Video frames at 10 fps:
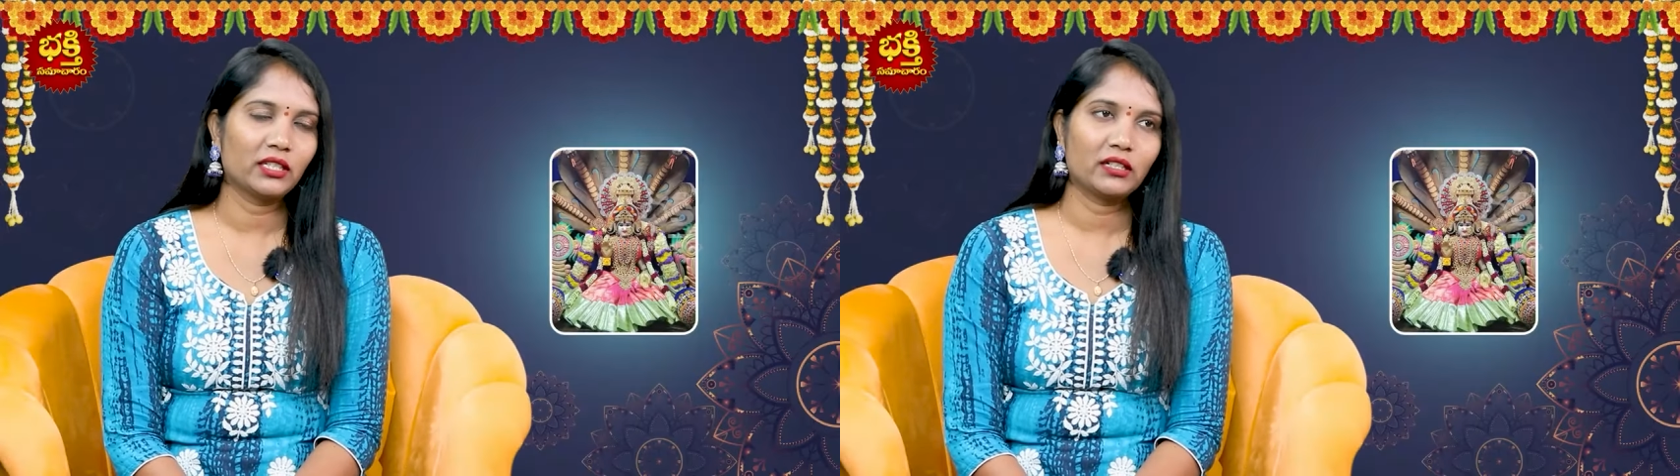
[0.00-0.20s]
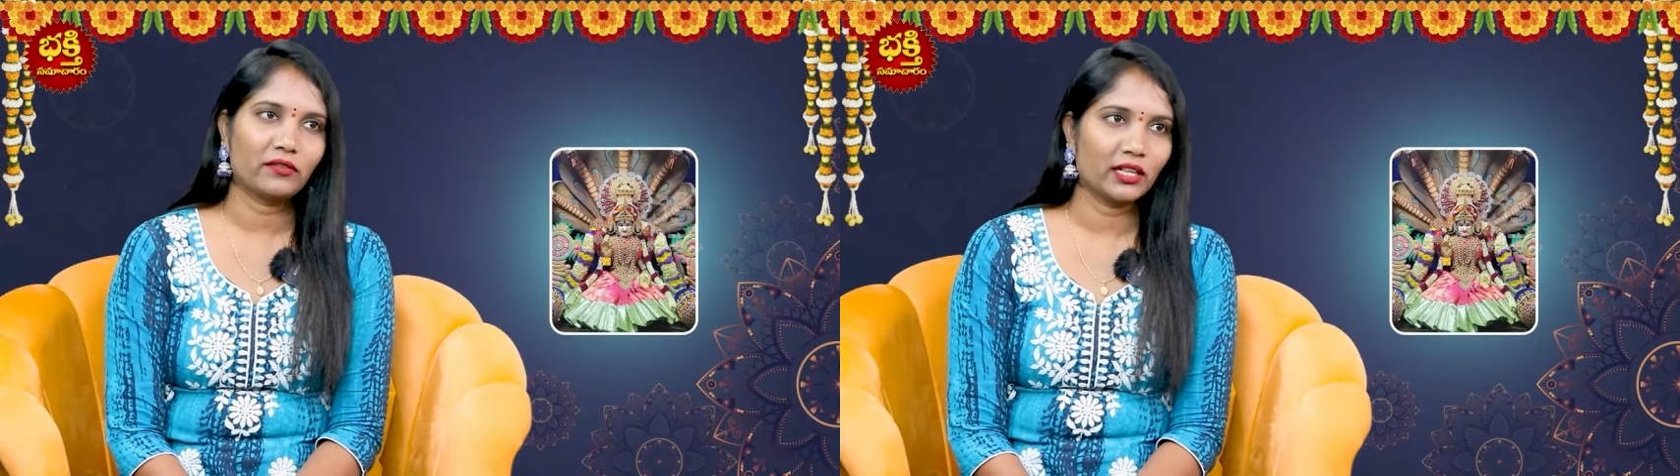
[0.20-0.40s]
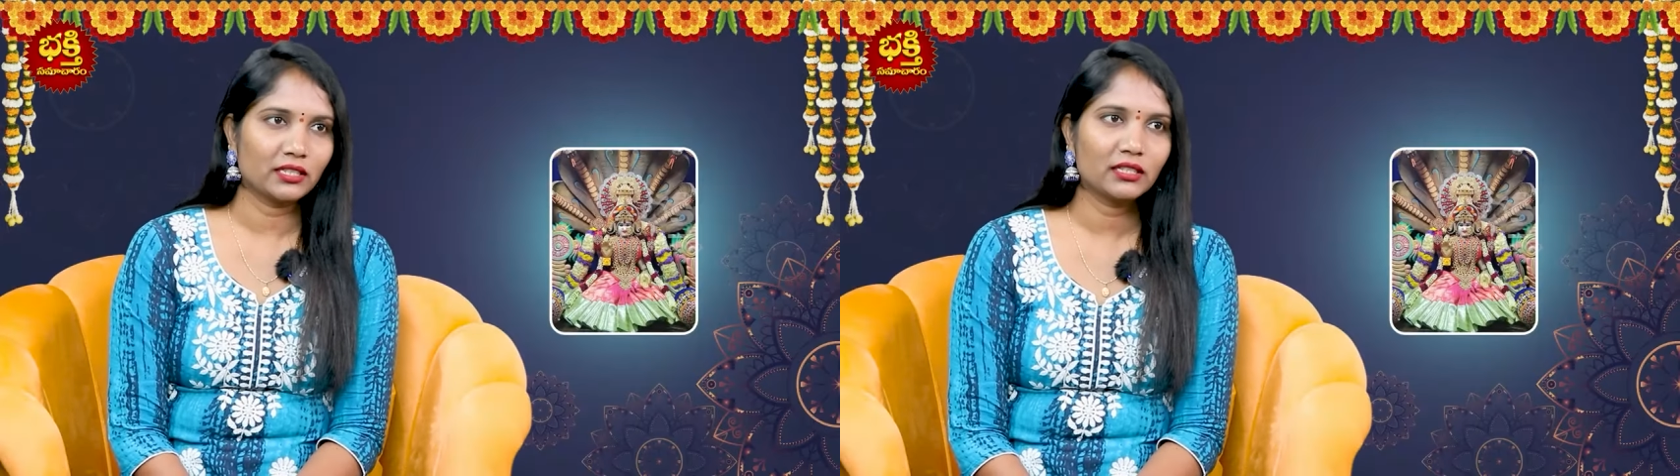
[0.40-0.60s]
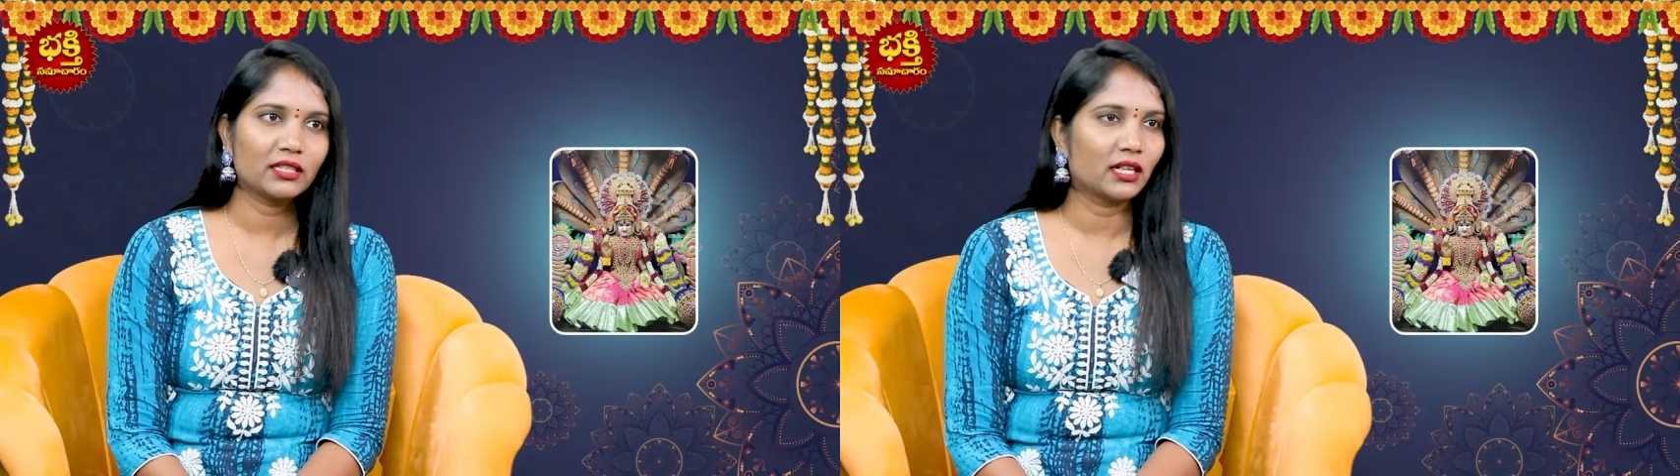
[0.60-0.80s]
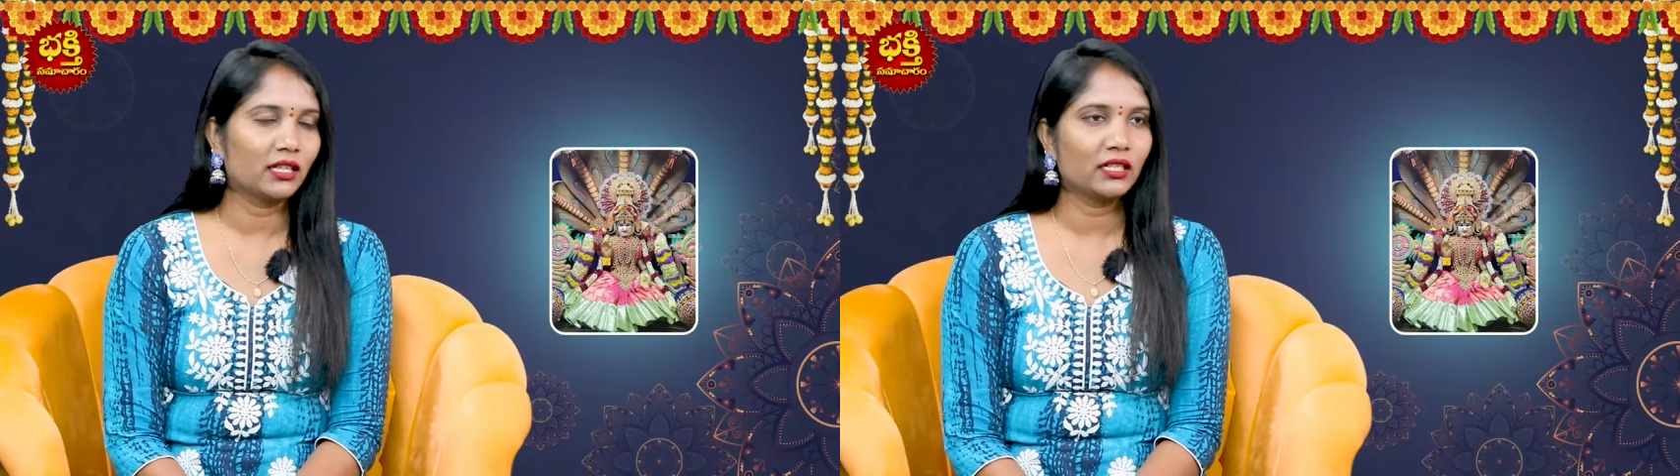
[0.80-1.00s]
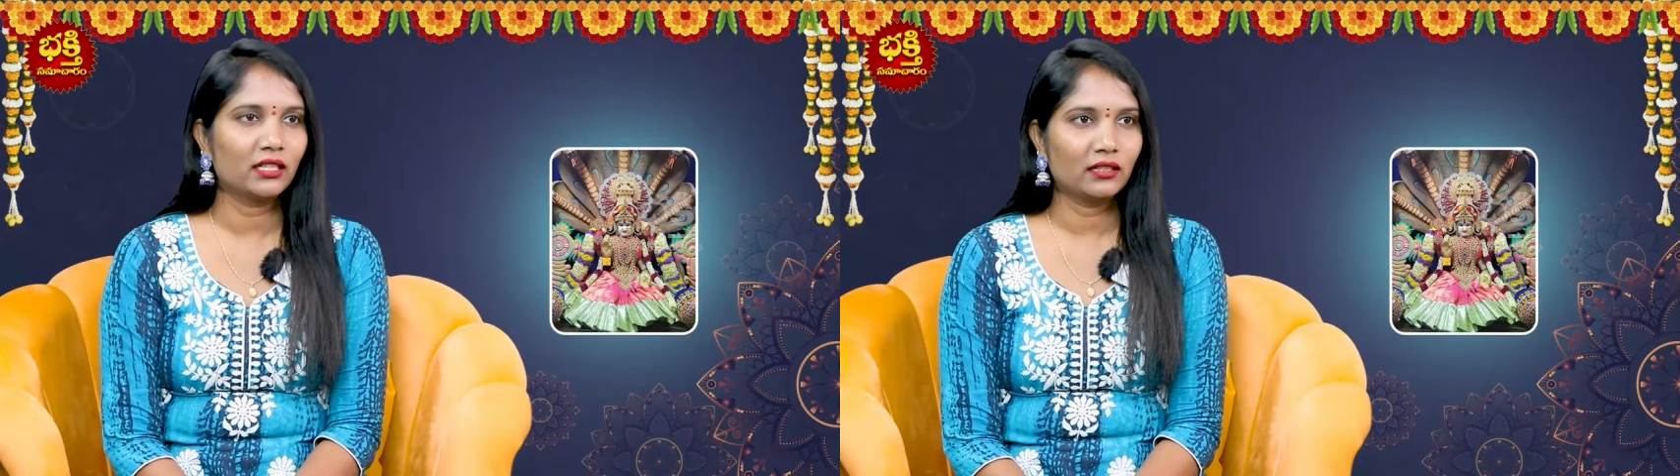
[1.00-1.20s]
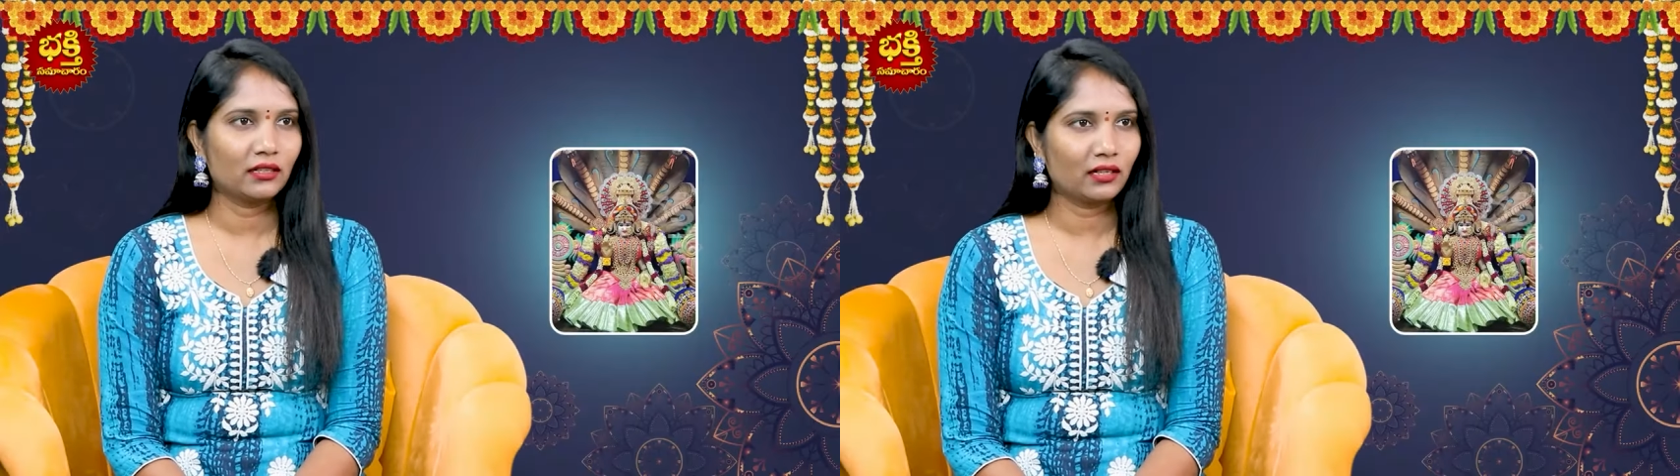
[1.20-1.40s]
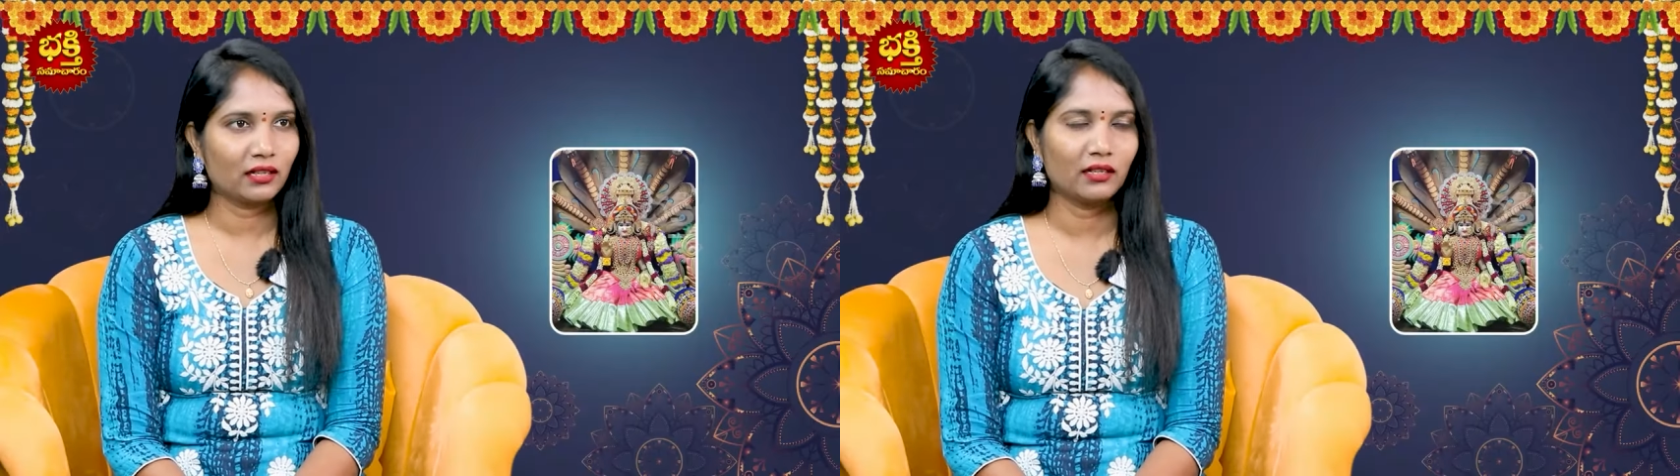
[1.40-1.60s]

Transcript: ఏదైనా ఫంక్షన్స్ కానీ ఏదైనా